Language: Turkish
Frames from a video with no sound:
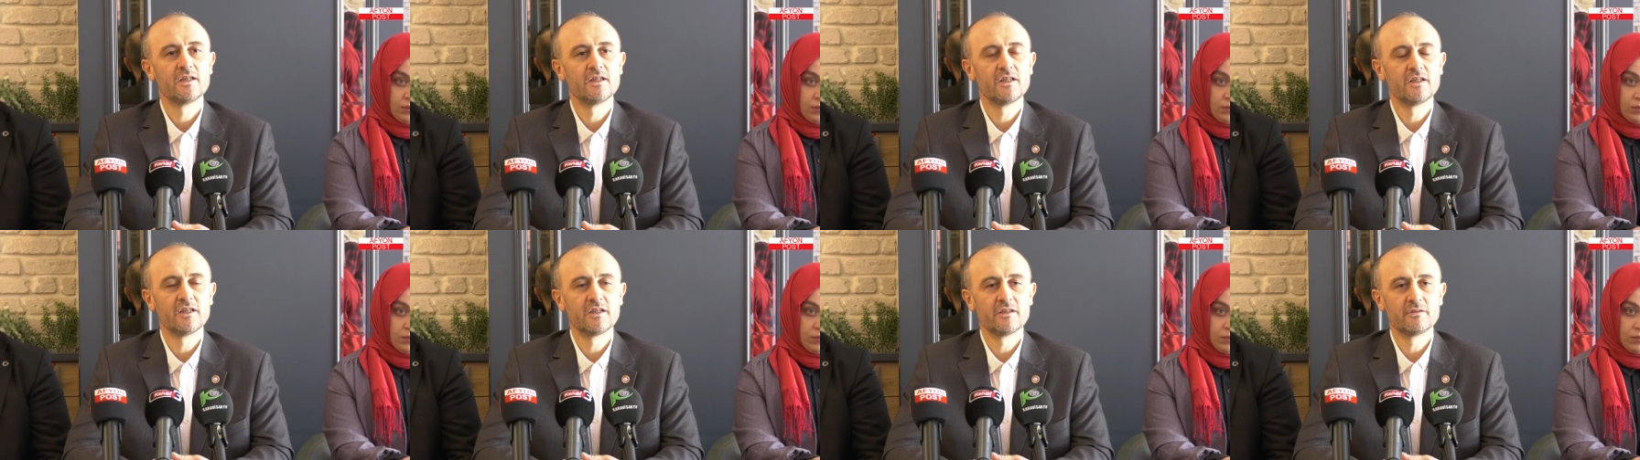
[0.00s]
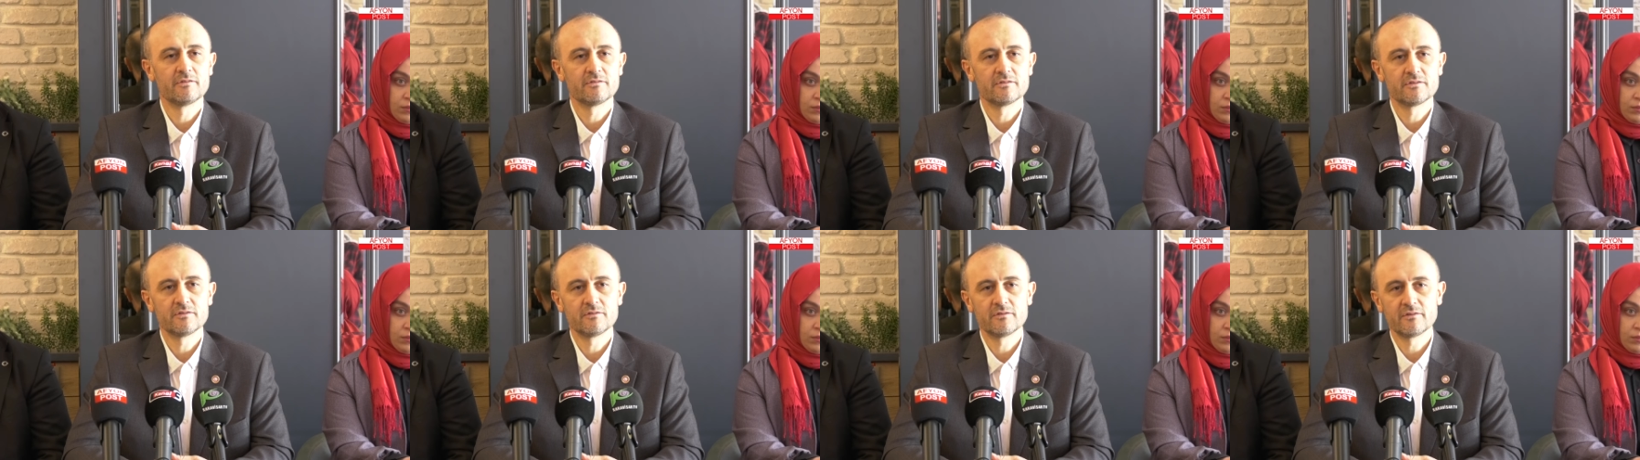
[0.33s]
E,
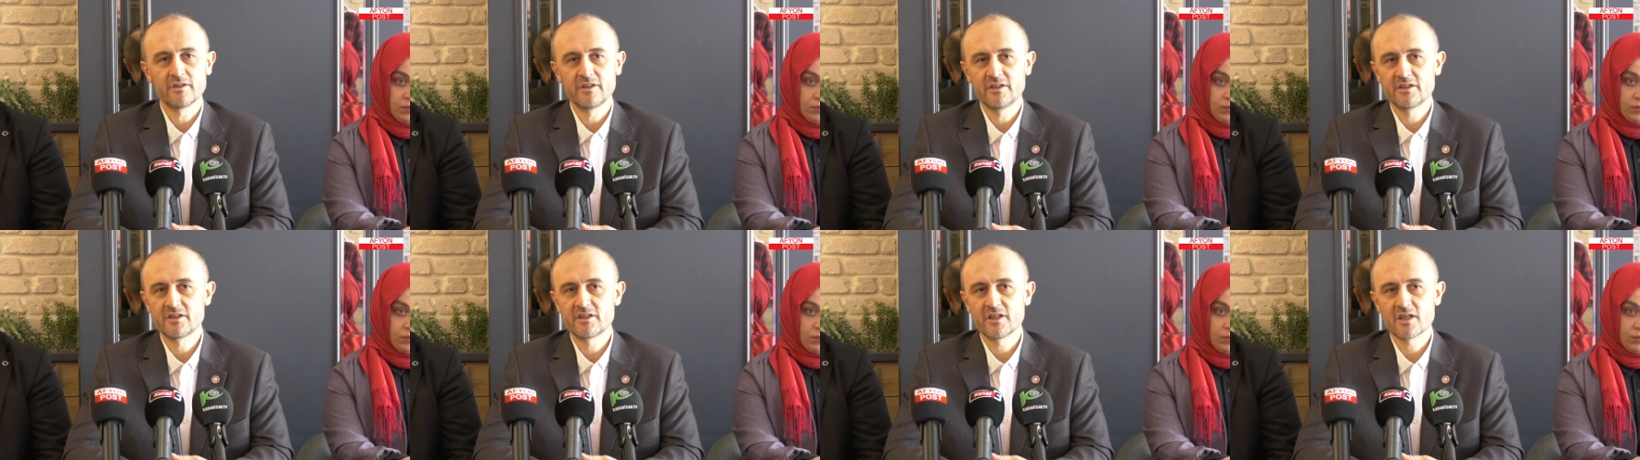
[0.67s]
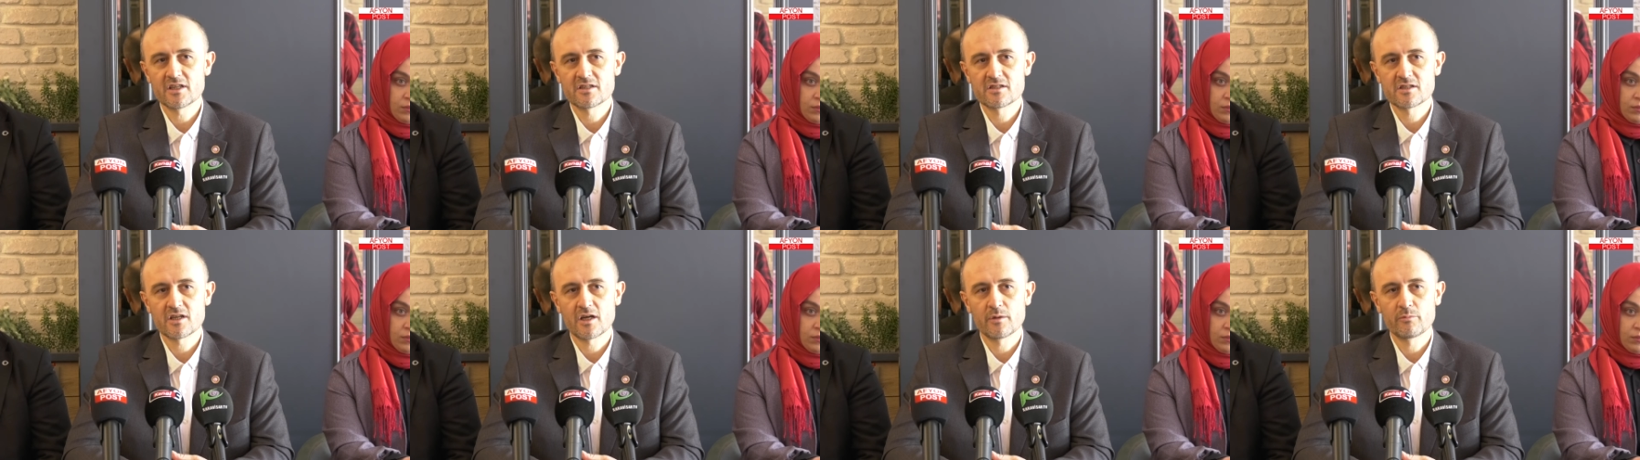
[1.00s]

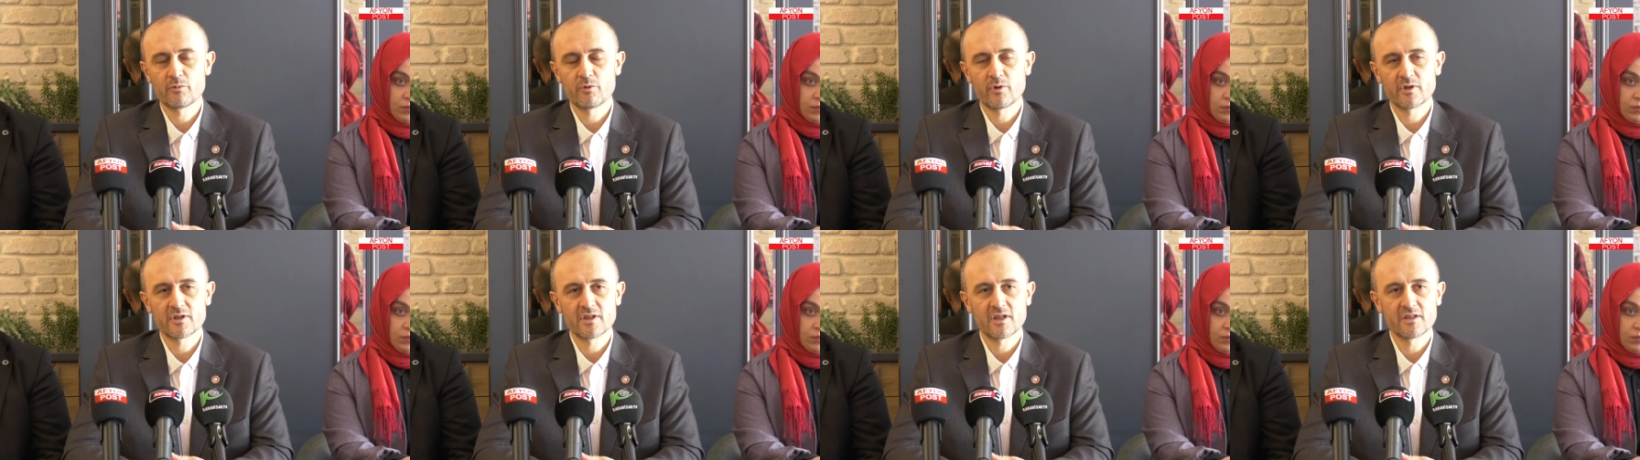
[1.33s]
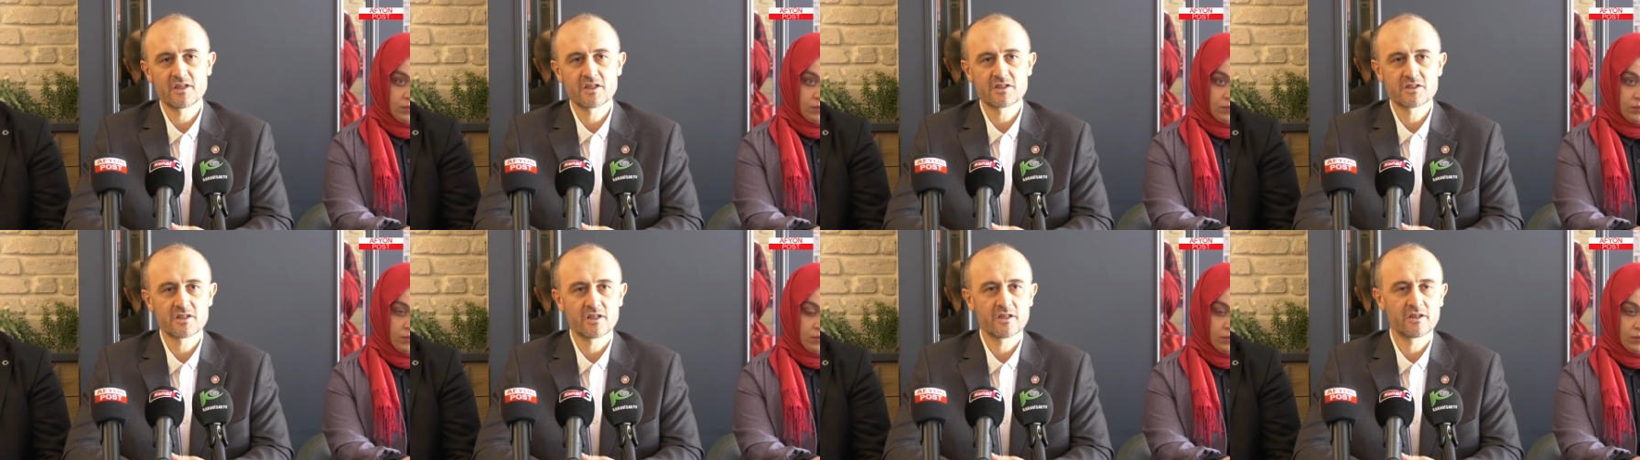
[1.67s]
ihtiyaç sahibi
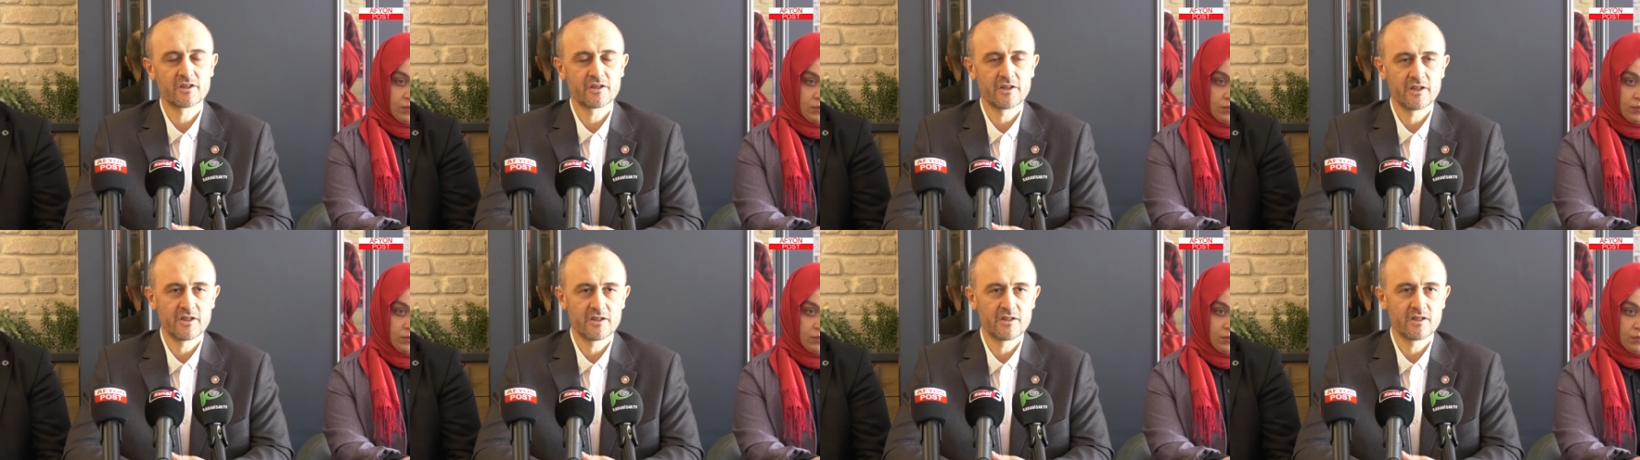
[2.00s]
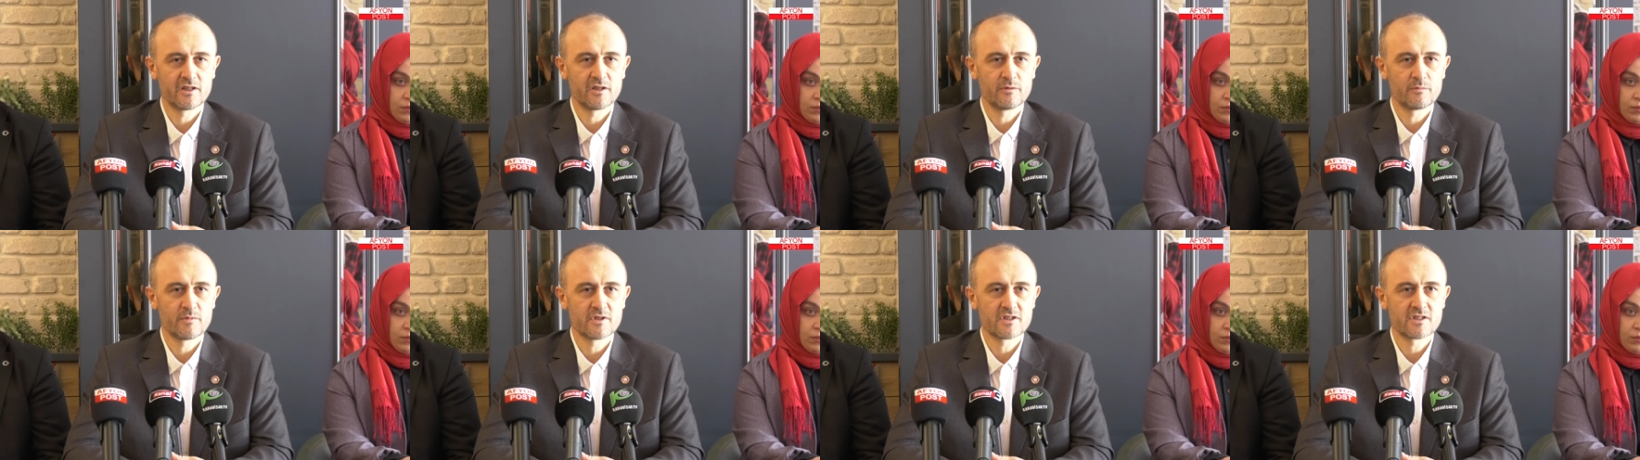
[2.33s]
vatandaşların
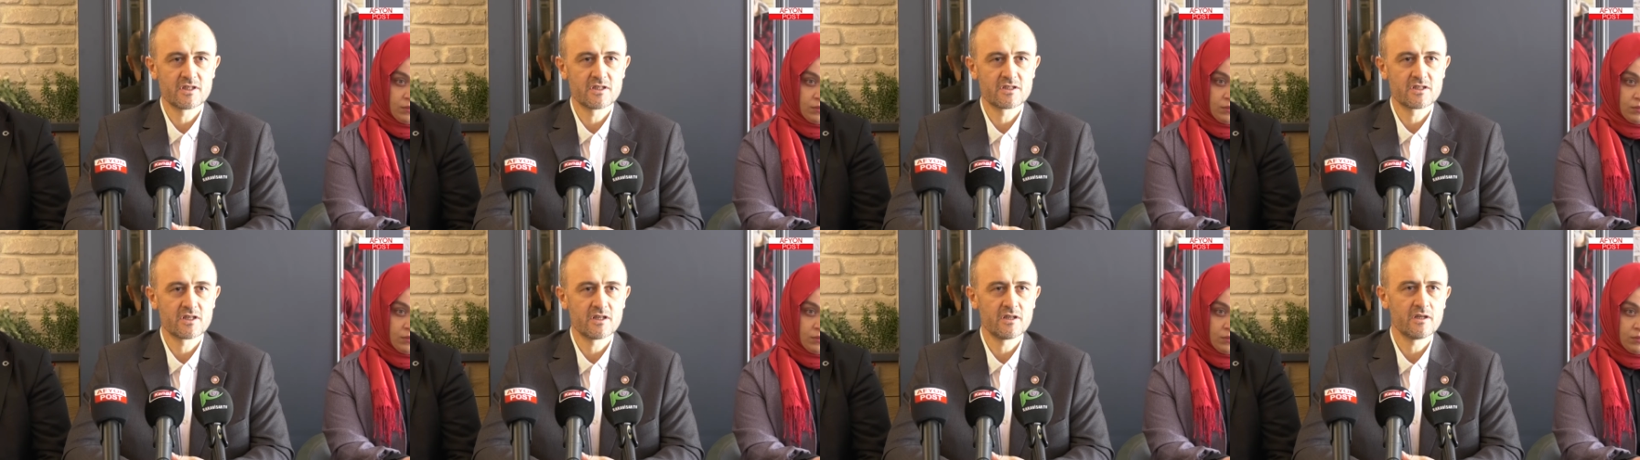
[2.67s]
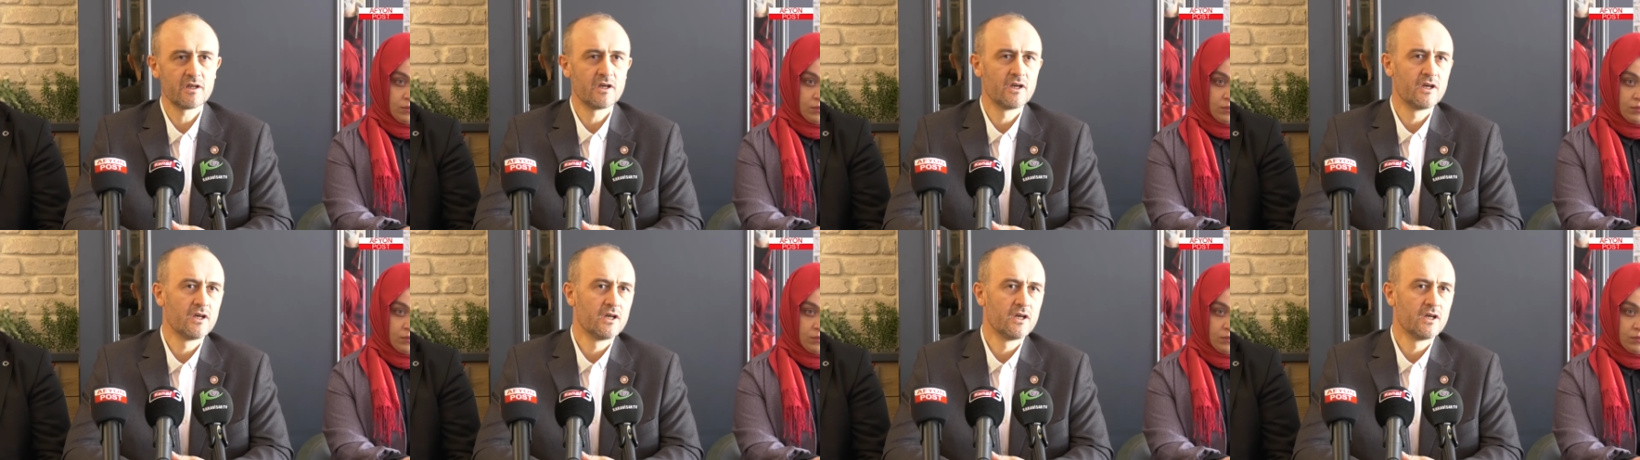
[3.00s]
giydirilmesi için.